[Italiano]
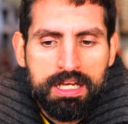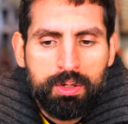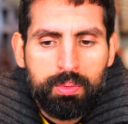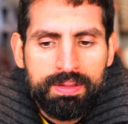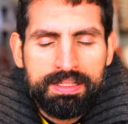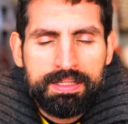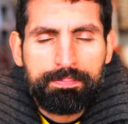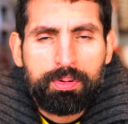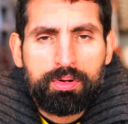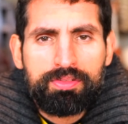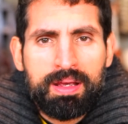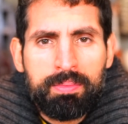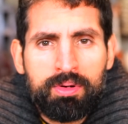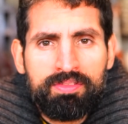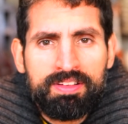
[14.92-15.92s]
Quindi
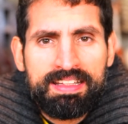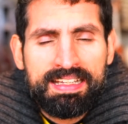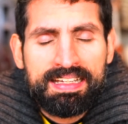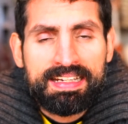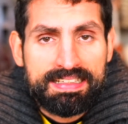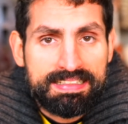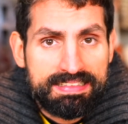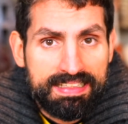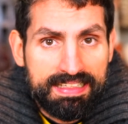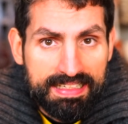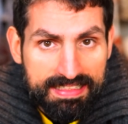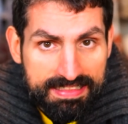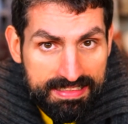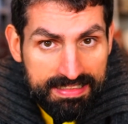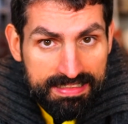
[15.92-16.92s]
proviamo a vedere se
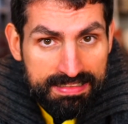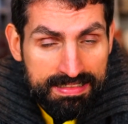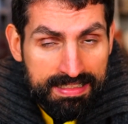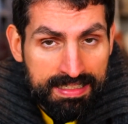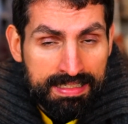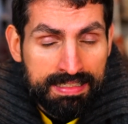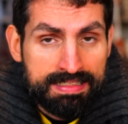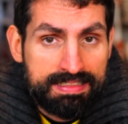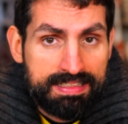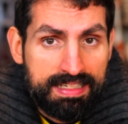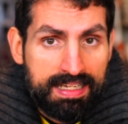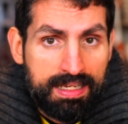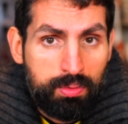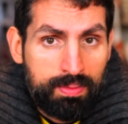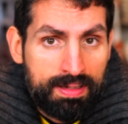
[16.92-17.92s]
esiste, se
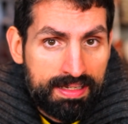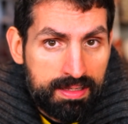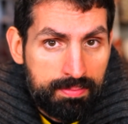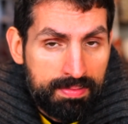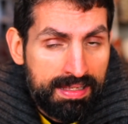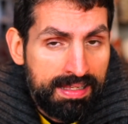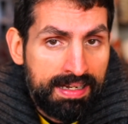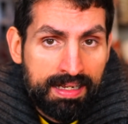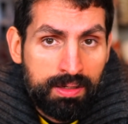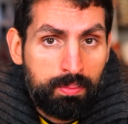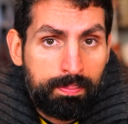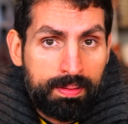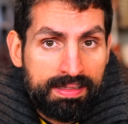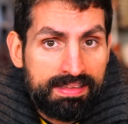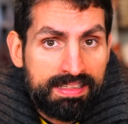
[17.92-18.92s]
è una chimera,
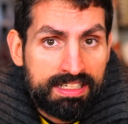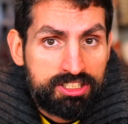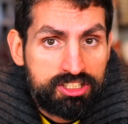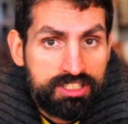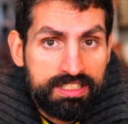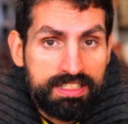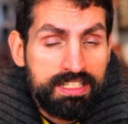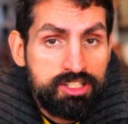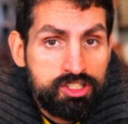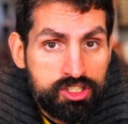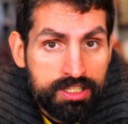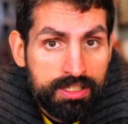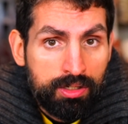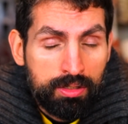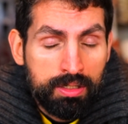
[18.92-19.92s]
un prenderci in
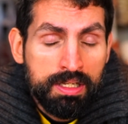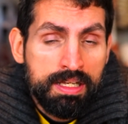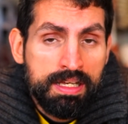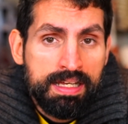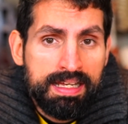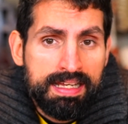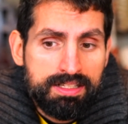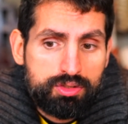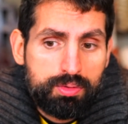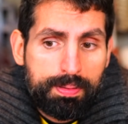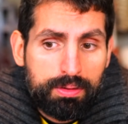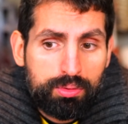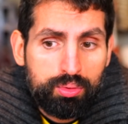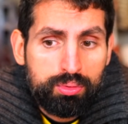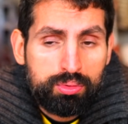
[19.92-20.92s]
giro e
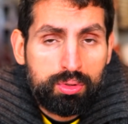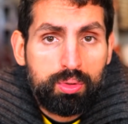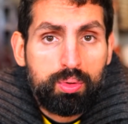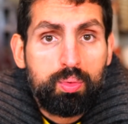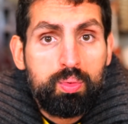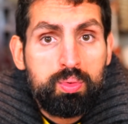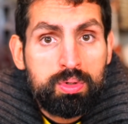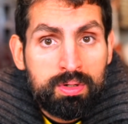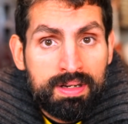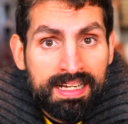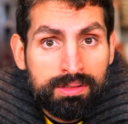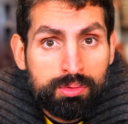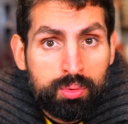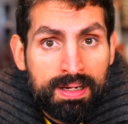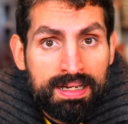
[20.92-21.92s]
soprattutto uno
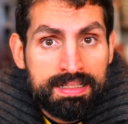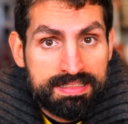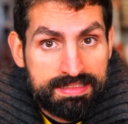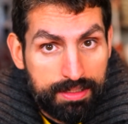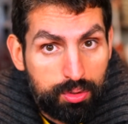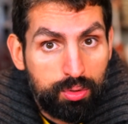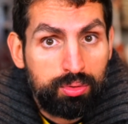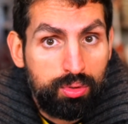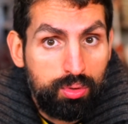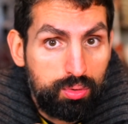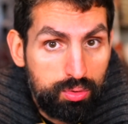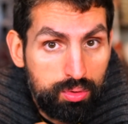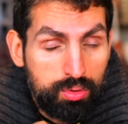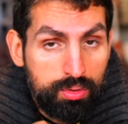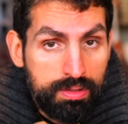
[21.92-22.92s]
natural, secondo
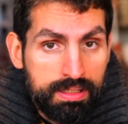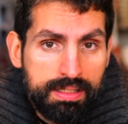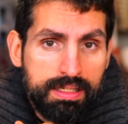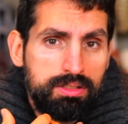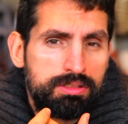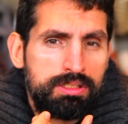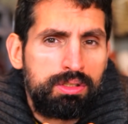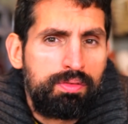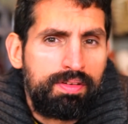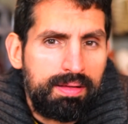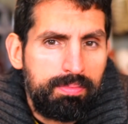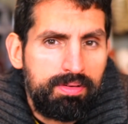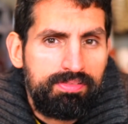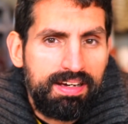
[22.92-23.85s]
noi, che cosa dovrebbe